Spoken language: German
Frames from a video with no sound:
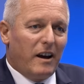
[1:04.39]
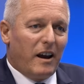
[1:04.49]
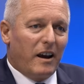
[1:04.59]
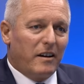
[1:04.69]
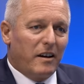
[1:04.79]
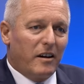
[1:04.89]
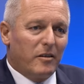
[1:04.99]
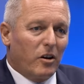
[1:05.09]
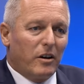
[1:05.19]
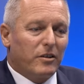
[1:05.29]
eine,
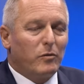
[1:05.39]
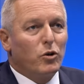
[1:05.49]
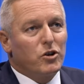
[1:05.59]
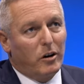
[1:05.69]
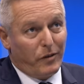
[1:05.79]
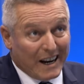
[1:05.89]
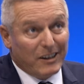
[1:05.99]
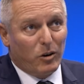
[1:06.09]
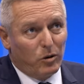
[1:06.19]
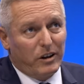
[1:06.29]
ja, der Wunsch nach
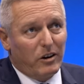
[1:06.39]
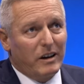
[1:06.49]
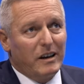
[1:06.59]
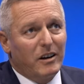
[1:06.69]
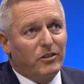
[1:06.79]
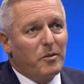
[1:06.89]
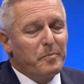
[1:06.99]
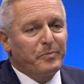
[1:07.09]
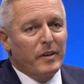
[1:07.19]
Veränderung, der auch hier ist